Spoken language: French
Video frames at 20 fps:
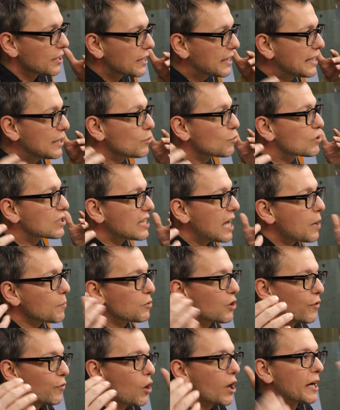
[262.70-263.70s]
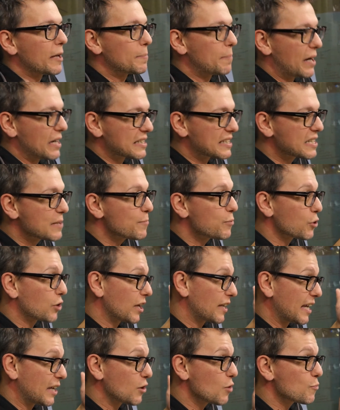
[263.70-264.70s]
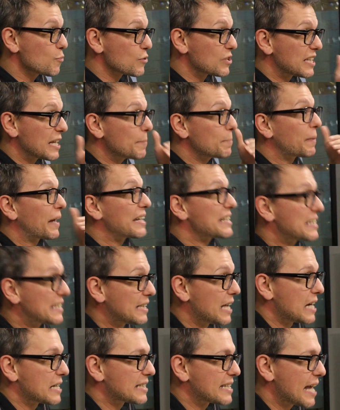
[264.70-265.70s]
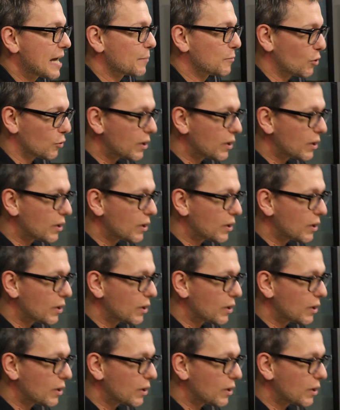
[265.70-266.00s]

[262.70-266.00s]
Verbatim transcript: qui nous semble devoir être passé pour que quelqu'un puisse être présidentiable.